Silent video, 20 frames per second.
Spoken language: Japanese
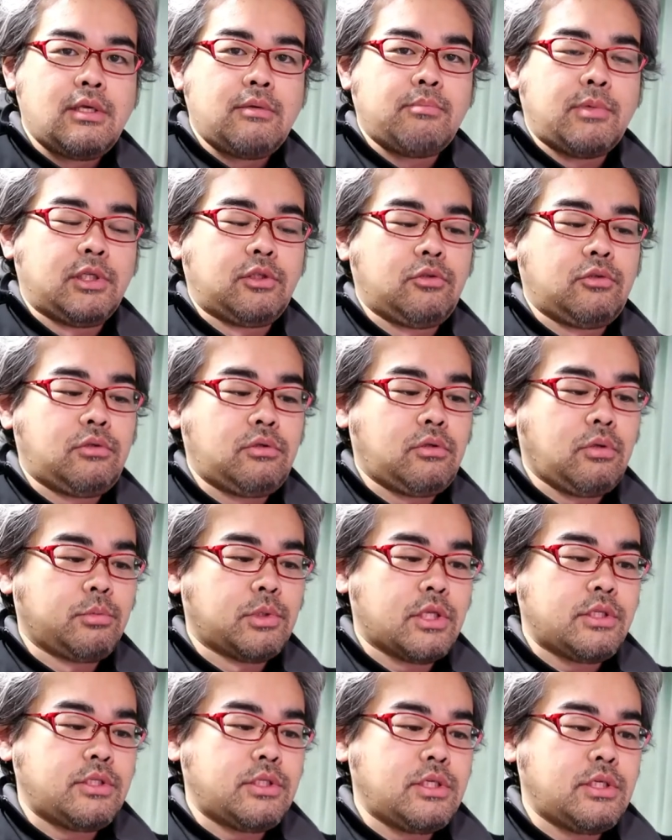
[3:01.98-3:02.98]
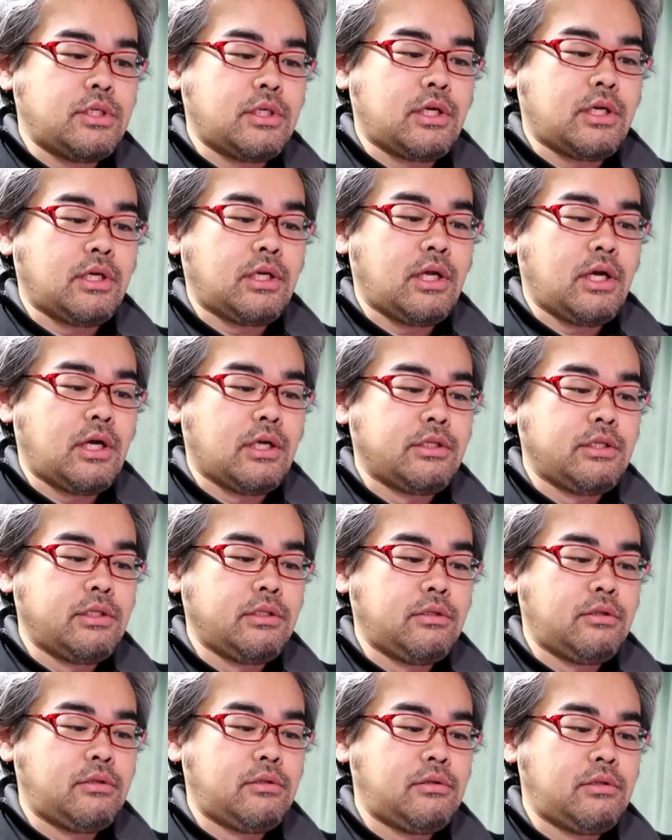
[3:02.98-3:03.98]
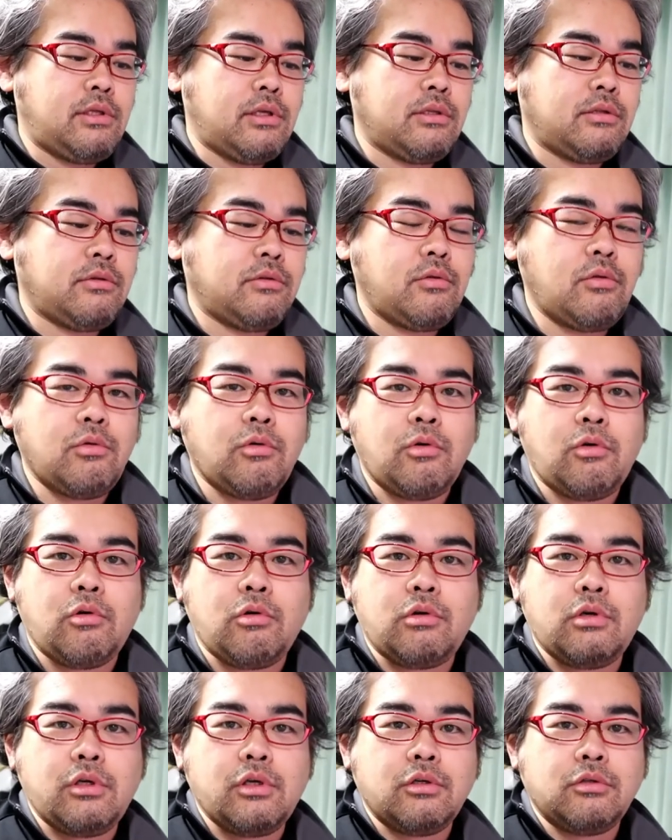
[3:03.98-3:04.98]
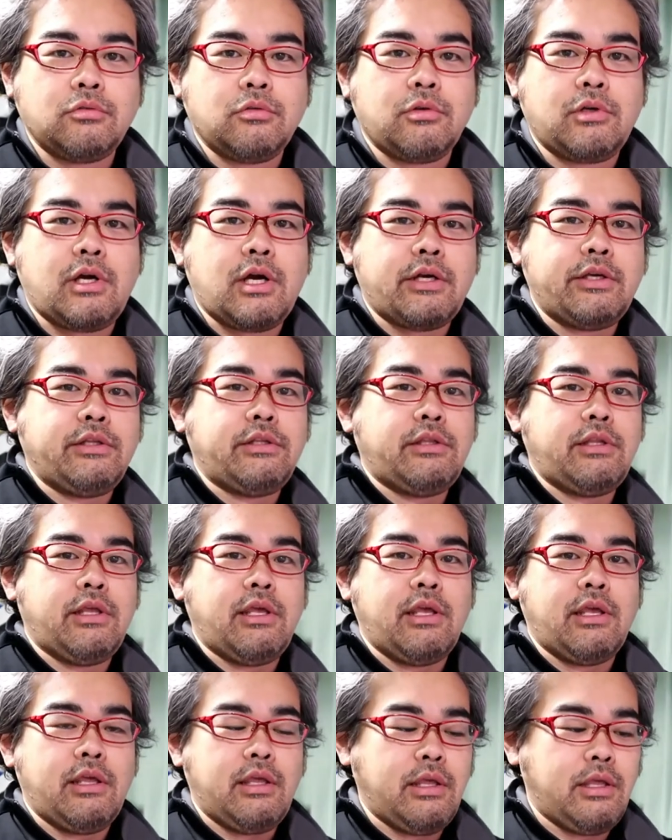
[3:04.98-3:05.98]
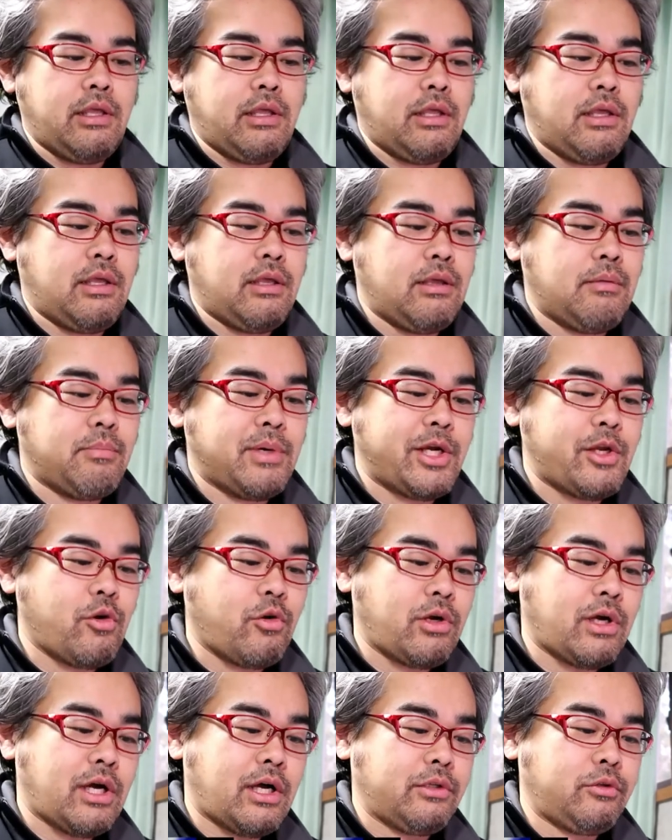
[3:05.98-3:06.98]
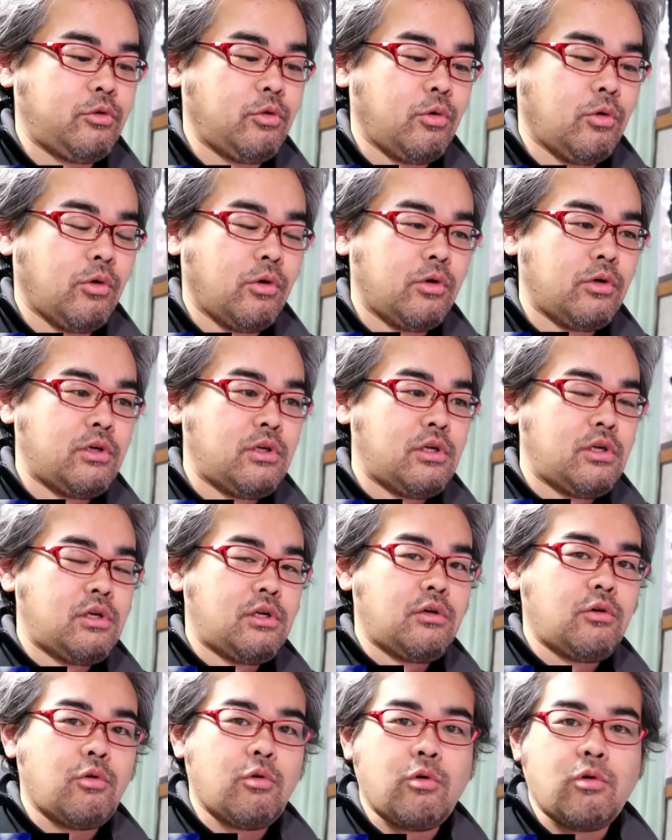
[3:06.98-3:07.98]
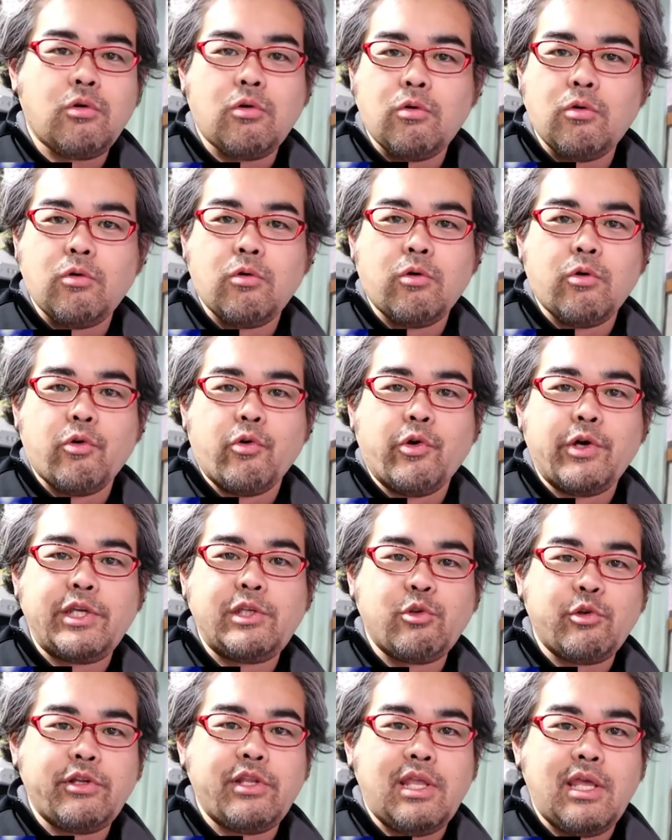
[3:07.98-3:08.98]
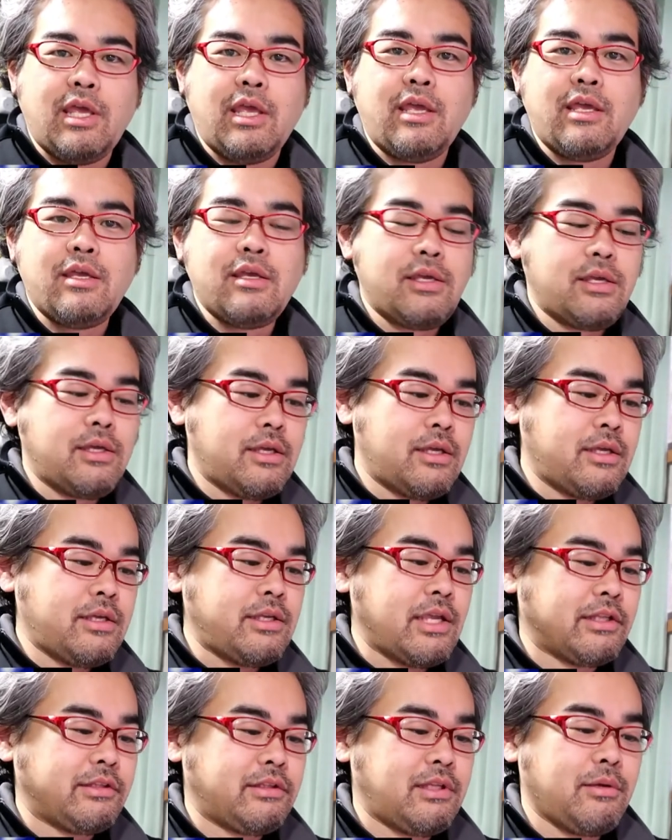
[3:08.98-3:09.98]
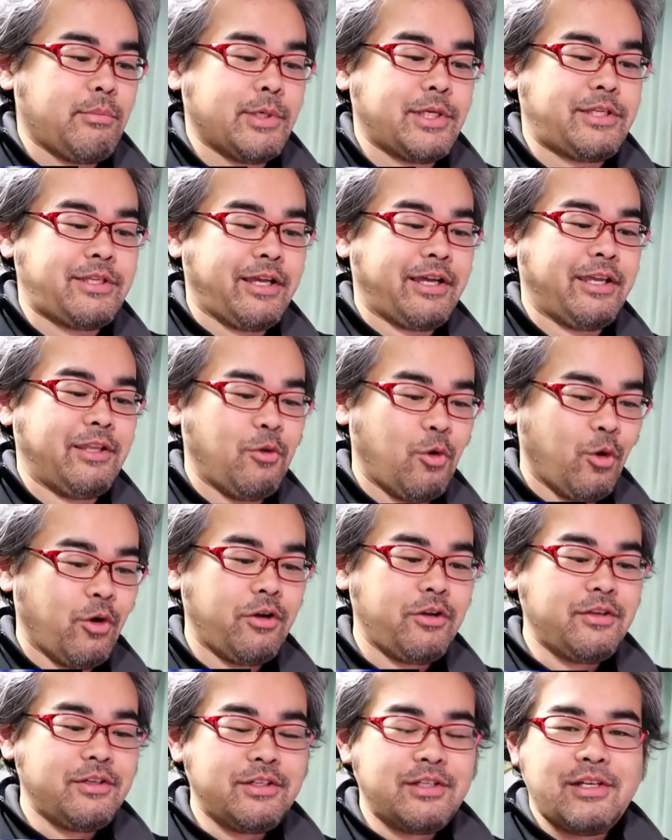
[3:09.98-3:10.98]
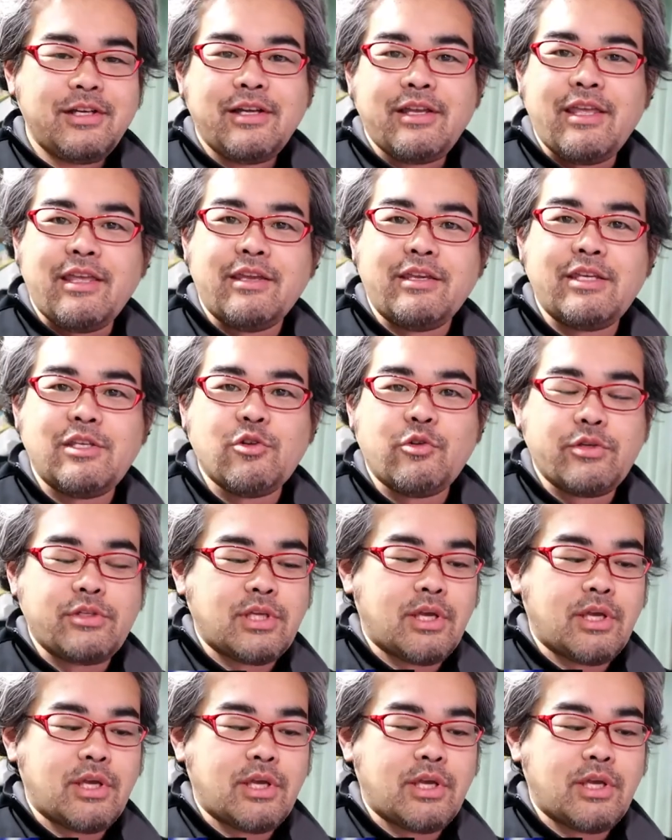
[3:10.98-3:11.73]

まあ、友達から任天堂64を借りて、えー、マリオカートを一人でやってましたけど、えー、非常に